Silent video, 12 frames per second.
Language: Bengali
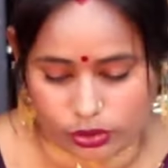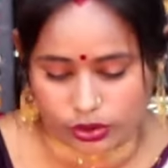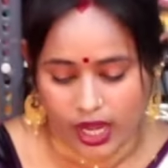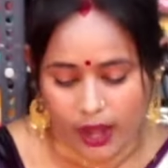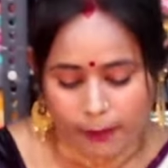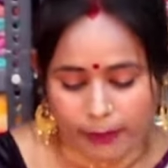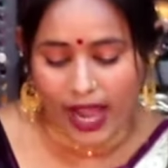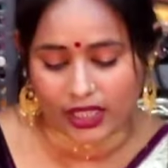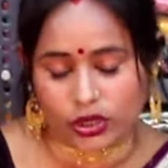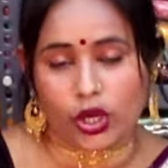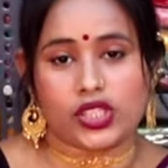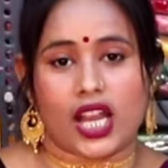দেখুন
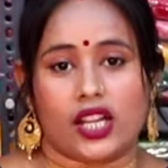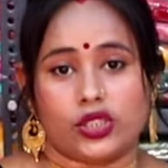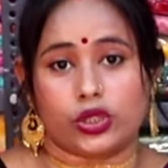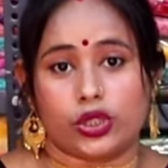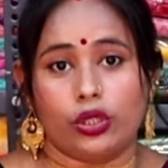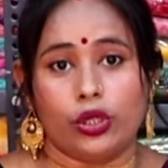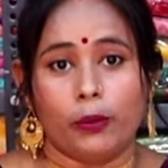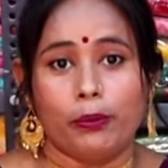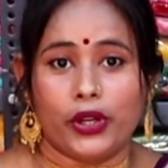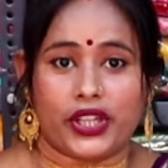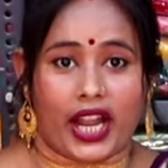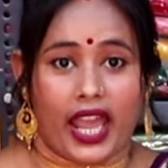মাত্র চারশো
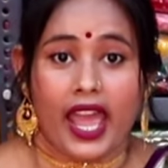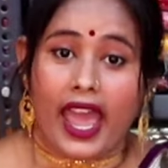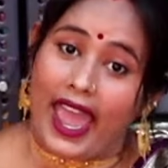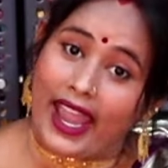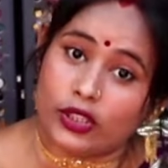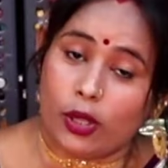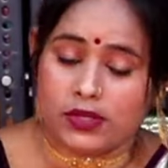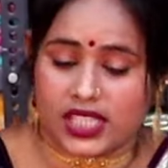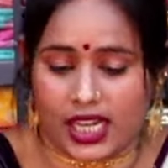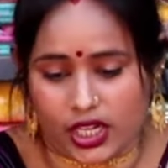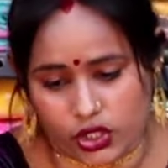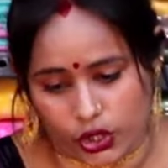নব্বই টাকা একদম
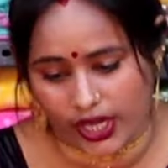সেলের